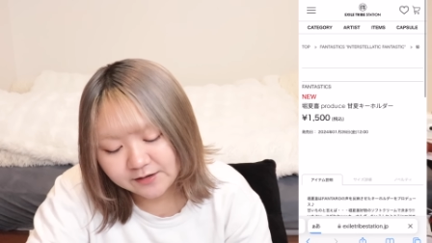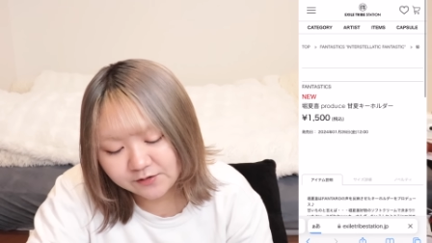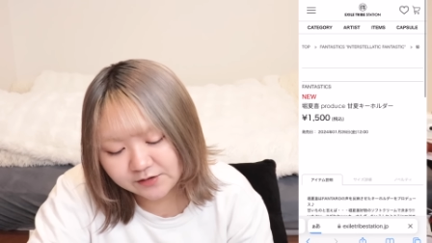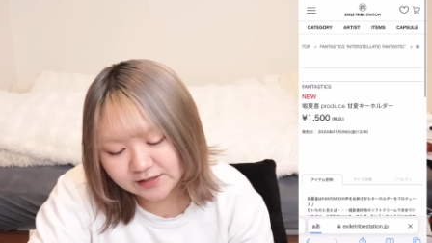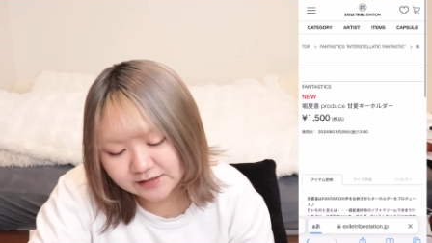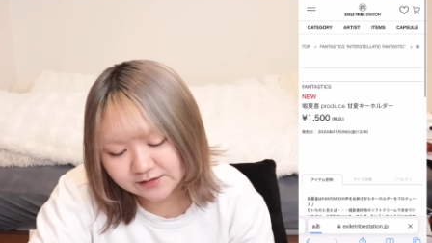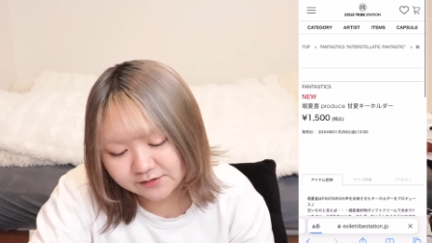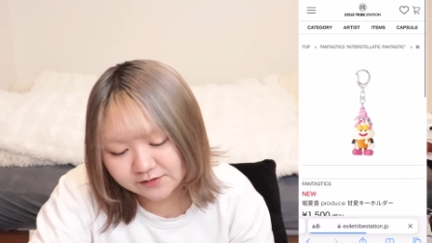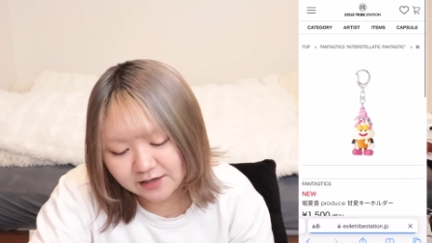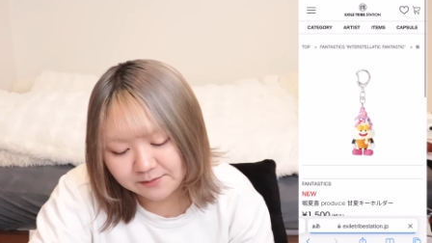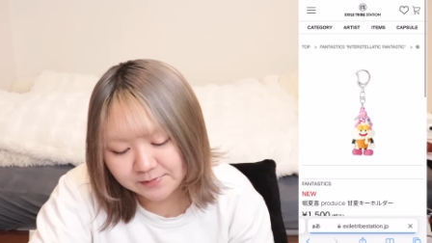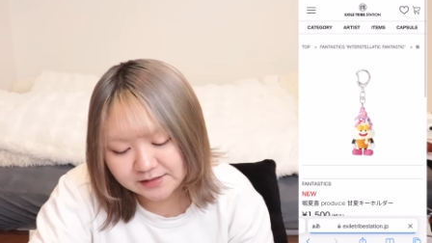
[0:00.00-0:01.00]
ホイナツくん
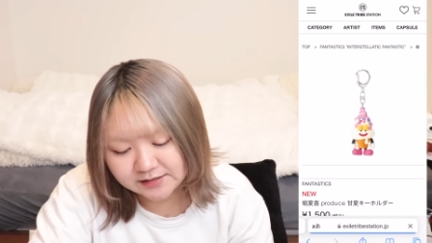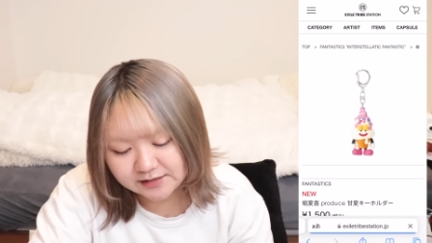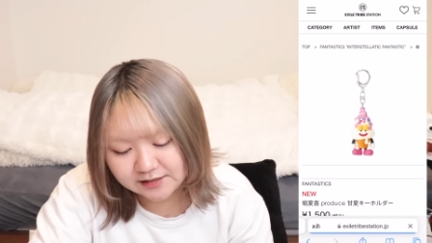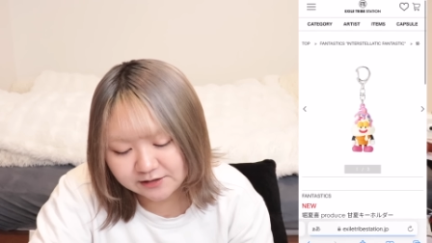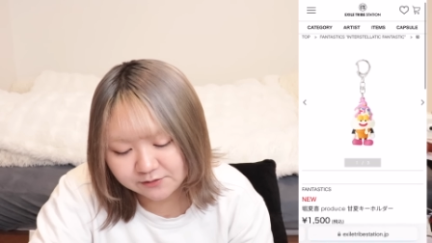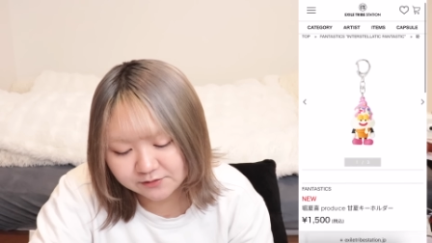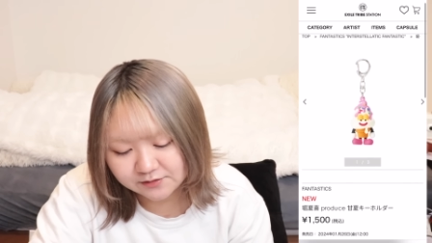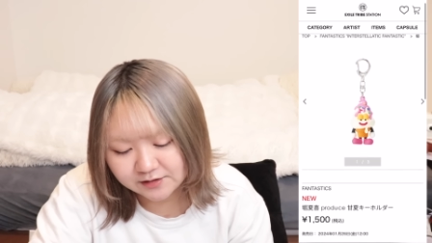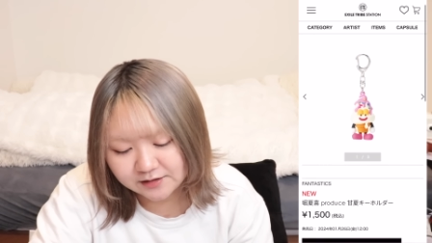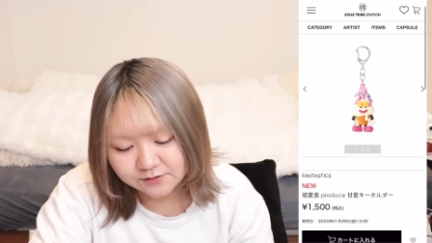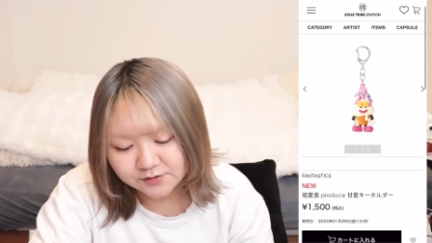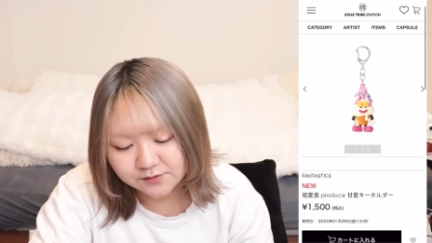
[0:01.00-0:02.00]
の甘夏キーホルダーの